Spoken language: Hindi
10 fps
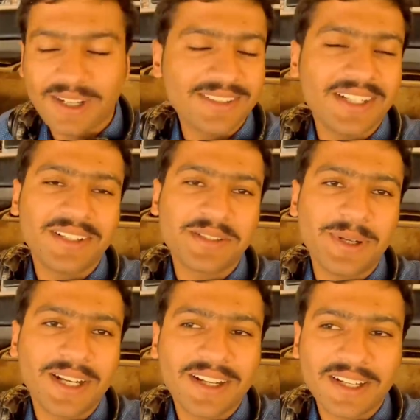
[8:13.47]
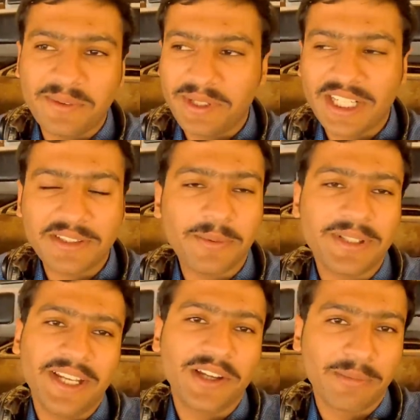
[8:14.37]
ट्रांसलेटर इस्तेमाल करके मुझे इंग्लिश में
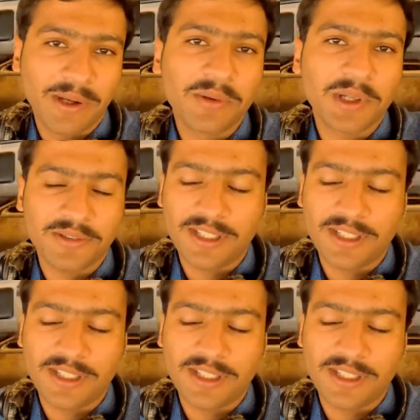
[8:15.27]
बताएंगे और मैं उनको